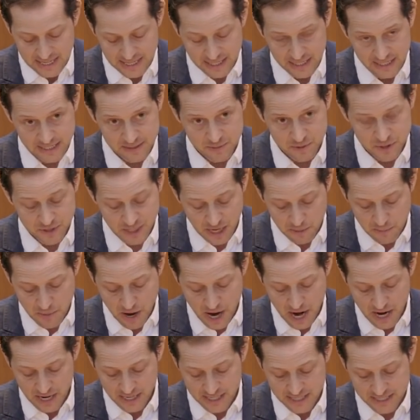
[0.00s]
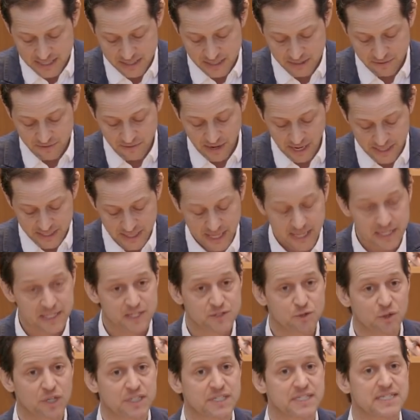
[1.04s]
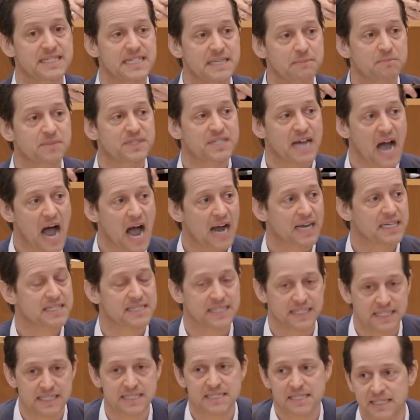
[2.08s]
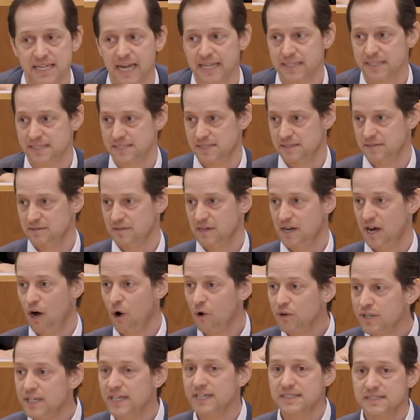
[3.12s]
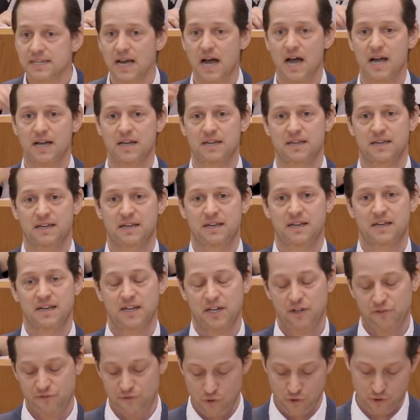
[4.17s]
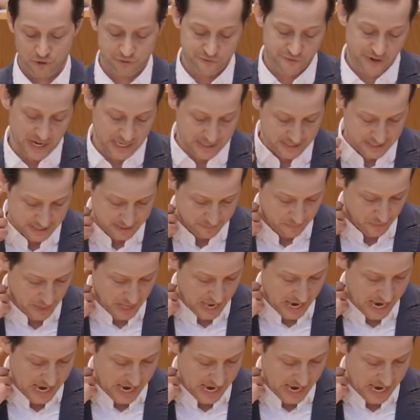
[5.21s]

in diesem Zusammenhang ist die, weiterhin die sogenannte Sieben-Tages-Inzidenz, auch jeden Tag in Funk und Fernsehen.